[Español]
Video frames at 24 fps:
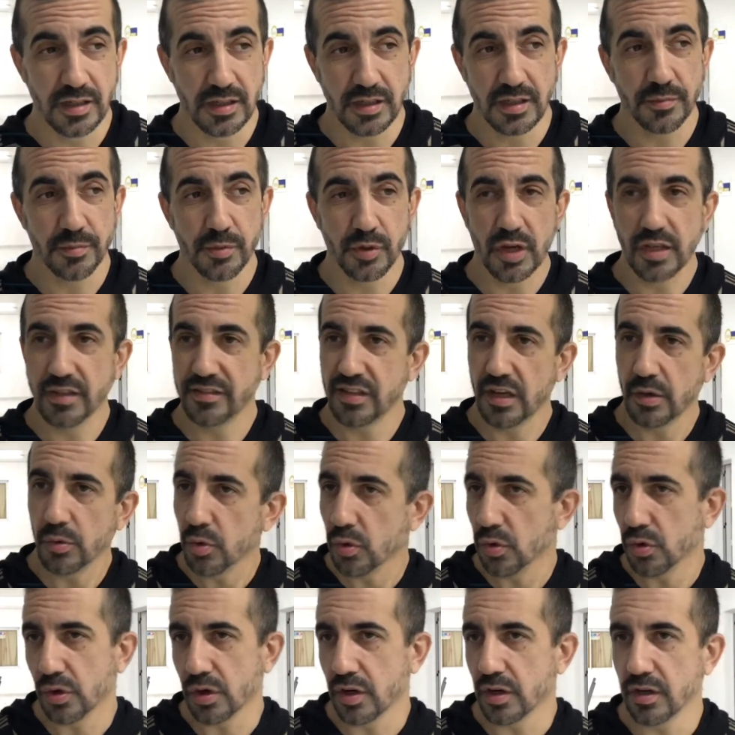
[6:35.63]
y por ahí se
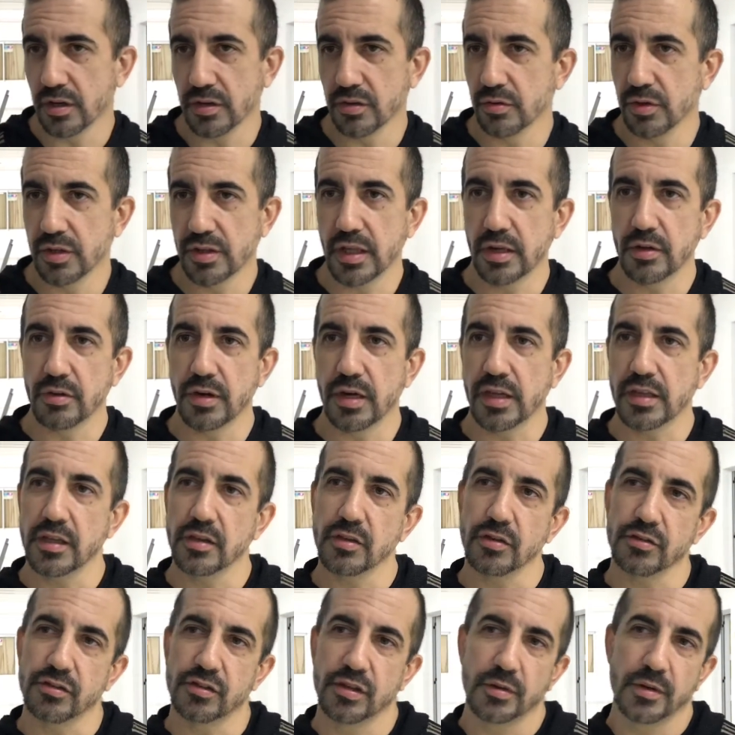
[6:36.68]
aburren, o están un
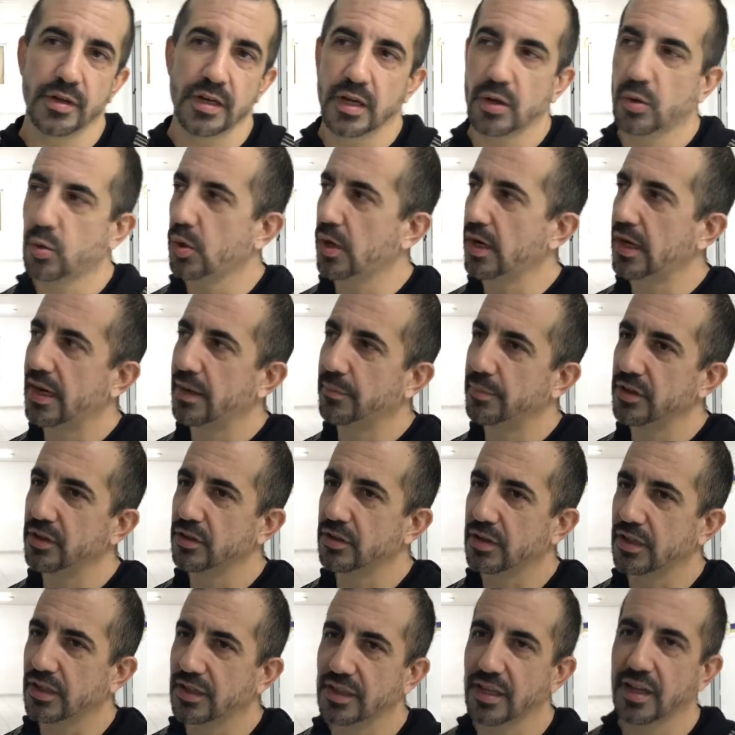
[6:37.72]
ratito y se van a jugar a la
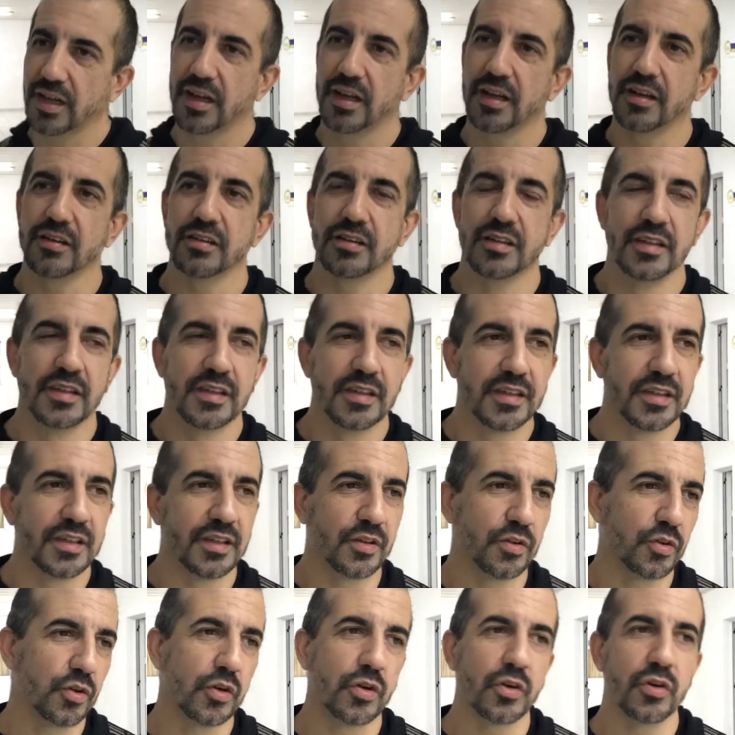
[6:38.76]
pelota, claro.
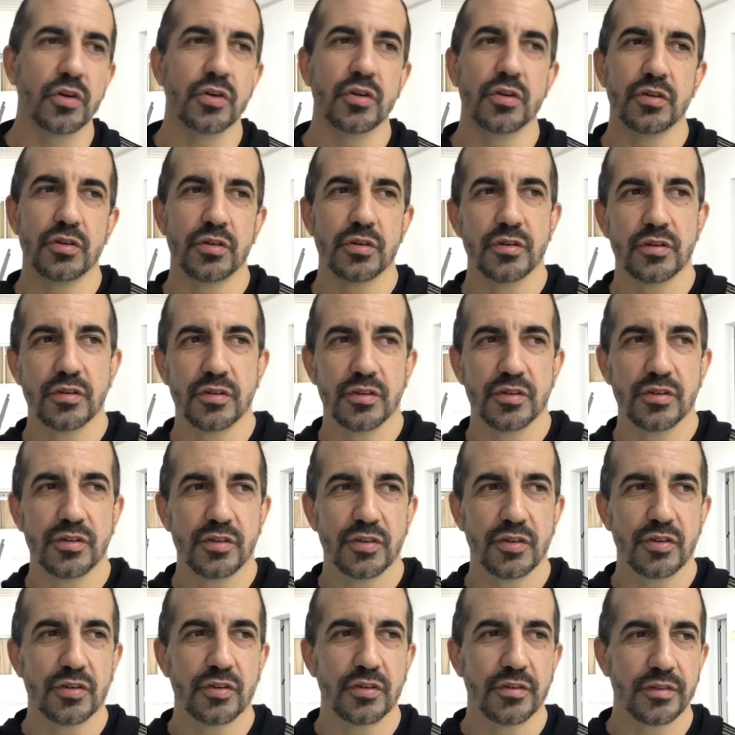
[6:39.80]
Y uno no,
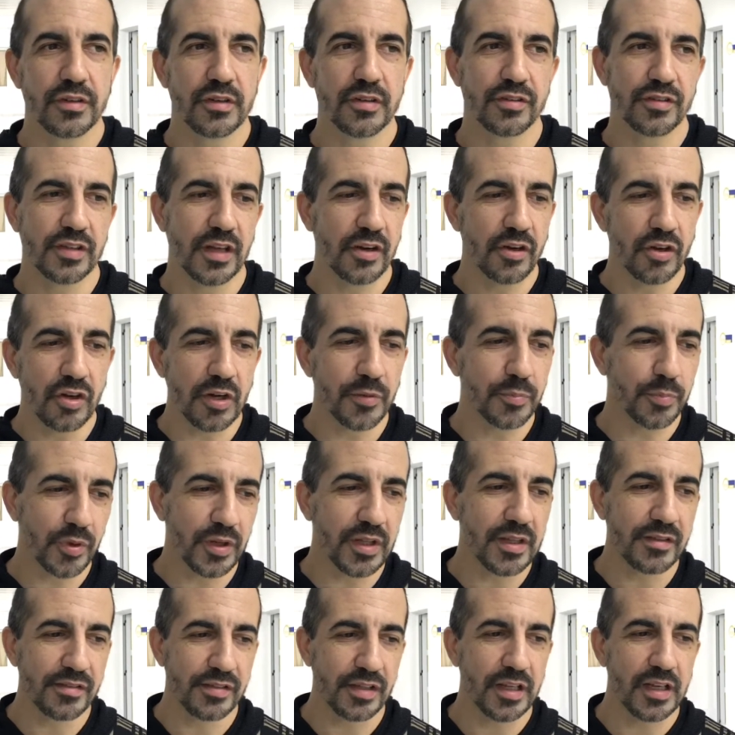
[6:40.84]
sea, no le
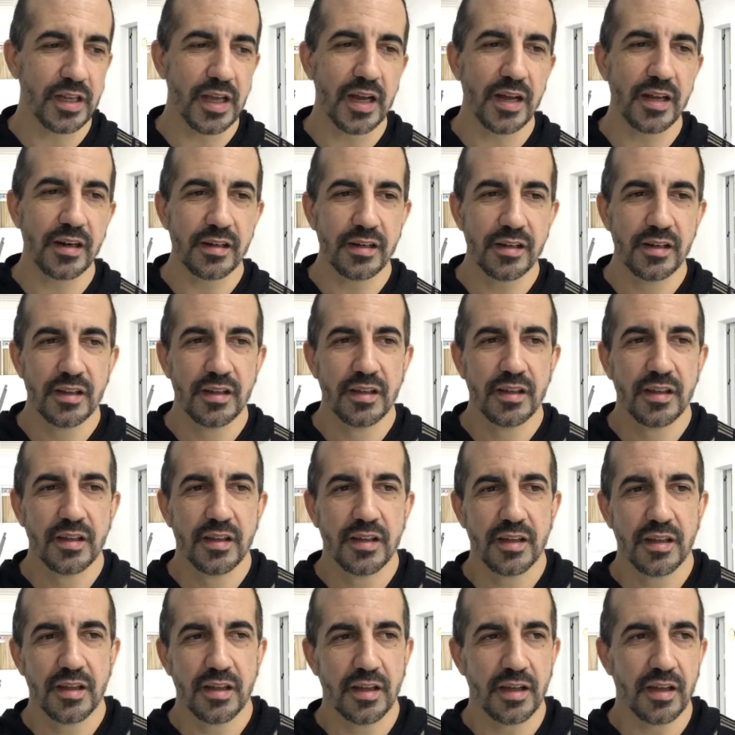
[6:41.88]
puede enseñar
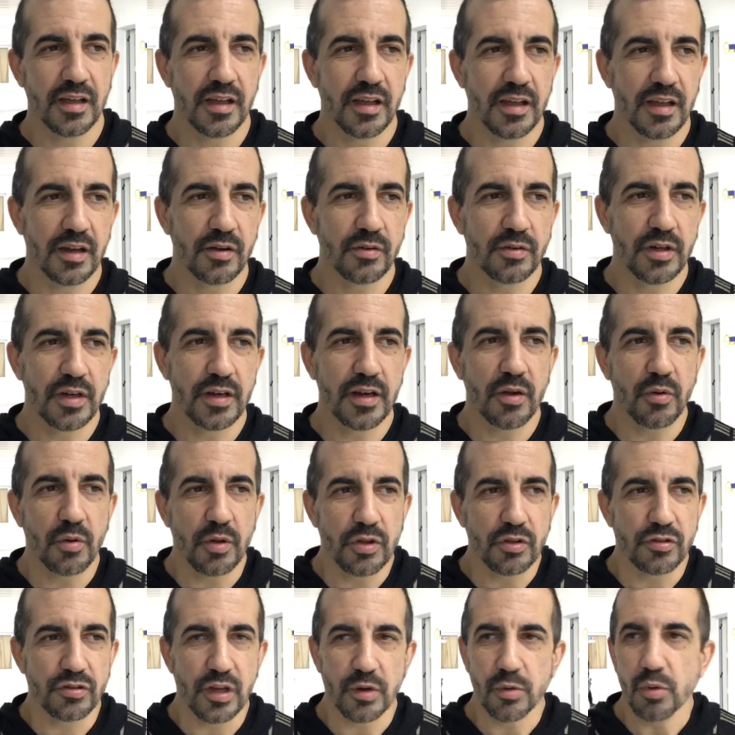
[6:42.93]
eh, a un nene
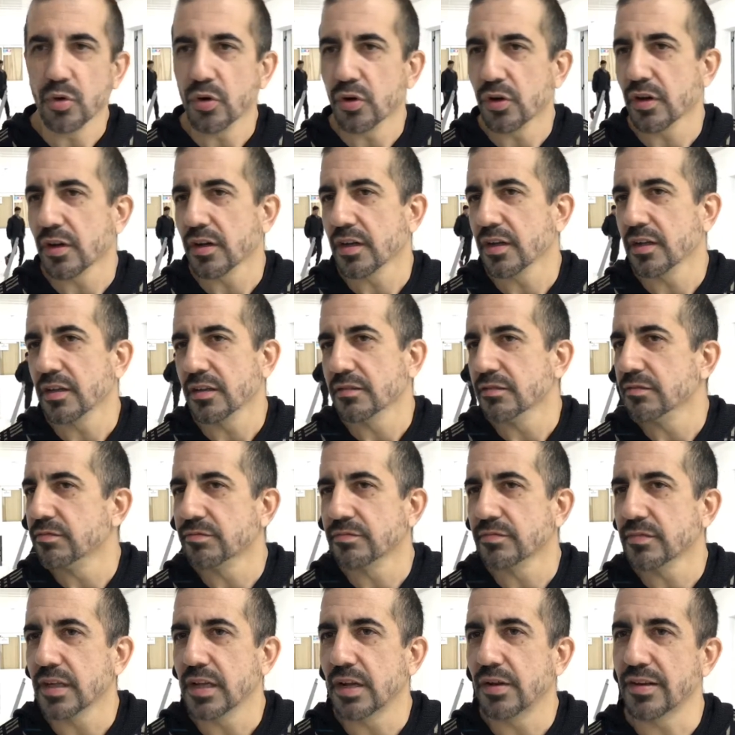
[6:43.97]
cuando se aburre,
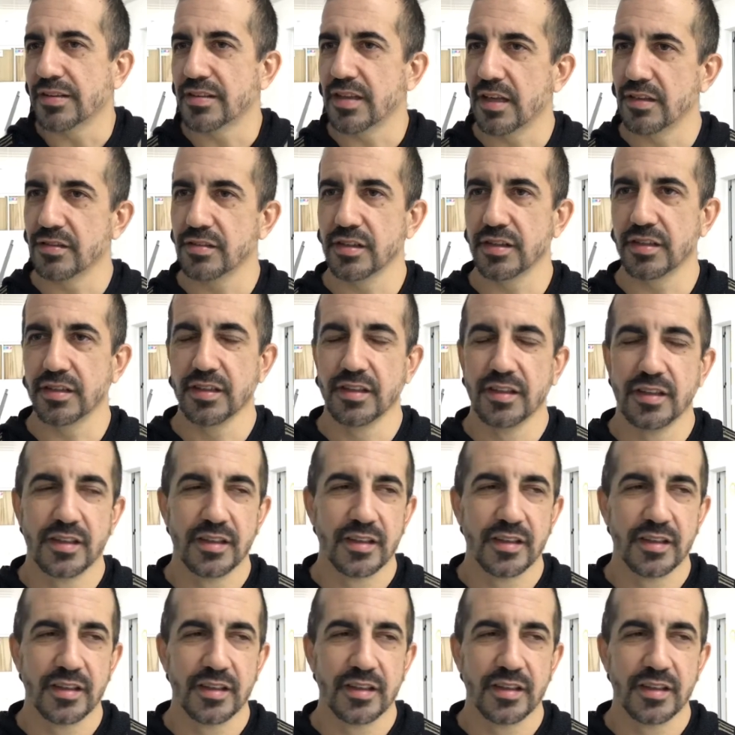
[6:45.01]
qué le vas a decir?